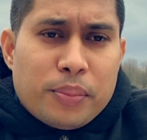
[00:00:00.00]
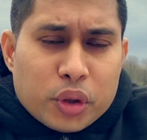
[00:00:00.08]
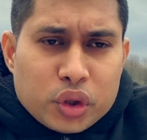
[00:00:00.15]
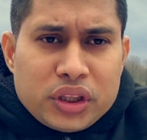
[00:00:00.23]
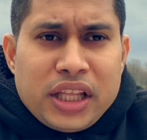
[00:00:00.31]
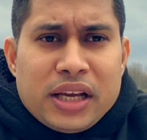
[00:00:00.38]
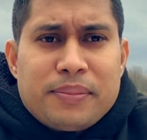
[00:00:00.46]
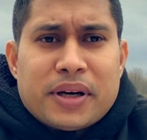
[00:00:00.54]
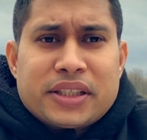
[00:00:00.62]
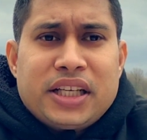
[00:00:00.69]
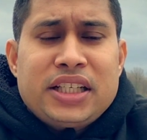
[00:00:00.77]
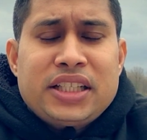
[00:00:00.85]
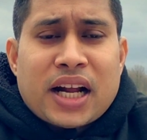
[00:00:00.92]
প্রত্যেক
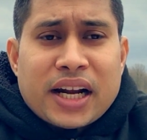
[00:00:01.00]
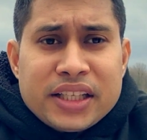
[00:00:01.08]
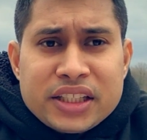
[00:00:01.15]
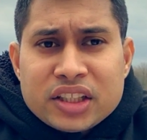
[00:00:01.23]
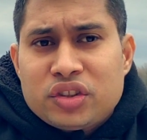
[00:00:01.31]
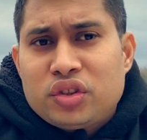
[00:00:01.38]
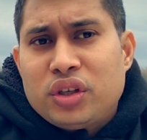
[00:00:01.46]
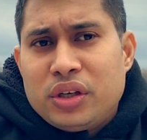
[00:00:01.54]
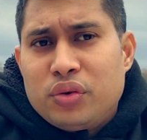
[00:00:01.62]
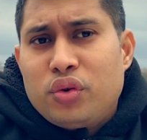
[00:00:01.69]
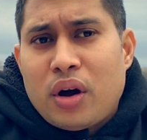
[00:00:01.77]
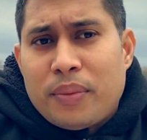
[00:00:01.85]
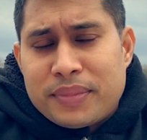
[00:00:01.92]
মাসে সাড়ে সাতশো
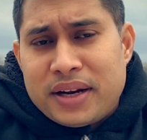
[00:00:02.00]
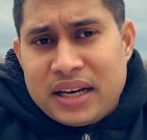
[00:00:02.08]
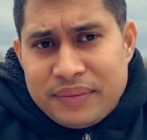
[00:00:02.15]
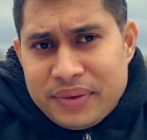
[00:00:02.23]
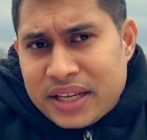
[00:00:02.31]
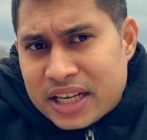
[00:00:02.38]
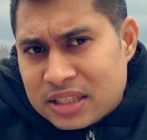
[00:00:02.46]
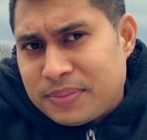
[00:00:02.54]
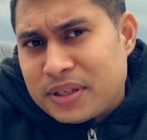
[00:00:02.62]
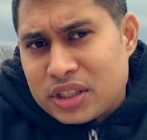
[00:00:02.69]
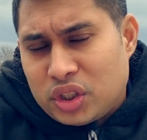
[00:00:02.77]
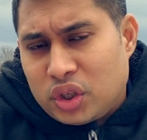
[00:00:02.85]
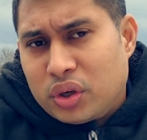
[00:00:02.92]
ইউরো আপনার লিভিং
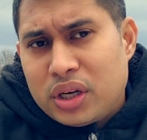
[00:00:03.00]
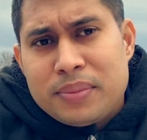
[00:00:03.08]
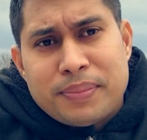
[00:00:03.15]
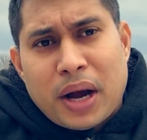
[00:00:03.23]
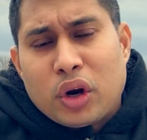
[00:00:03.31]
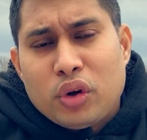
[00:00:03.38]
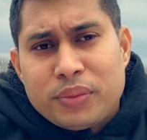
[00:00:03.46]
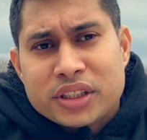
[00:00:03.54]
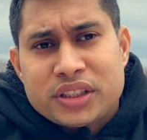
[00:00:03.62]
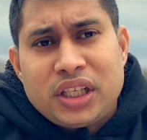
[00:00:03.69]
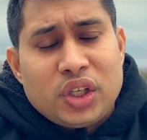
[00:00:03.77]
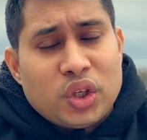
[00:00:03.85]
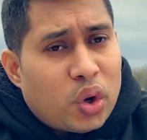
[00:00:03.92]
এক্সপেন্স ধরে বারো
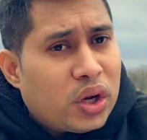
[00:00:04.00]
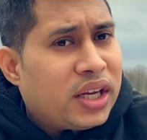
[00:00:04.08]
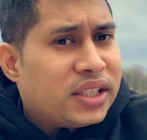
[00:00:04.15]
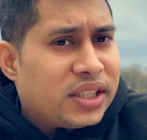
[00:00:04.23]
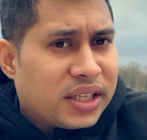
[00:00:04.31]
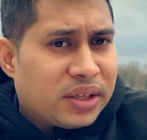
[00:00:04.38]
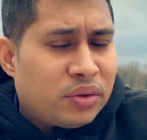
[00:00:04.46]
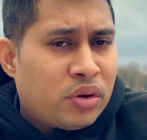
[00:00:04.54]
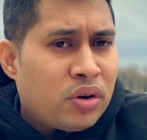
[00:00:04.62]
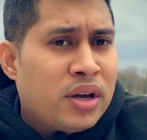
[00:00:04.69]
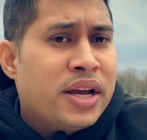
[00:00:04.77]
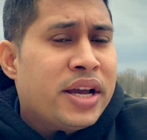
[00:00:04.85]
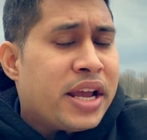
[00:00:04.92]
মাসে নয় হাজার ইউরো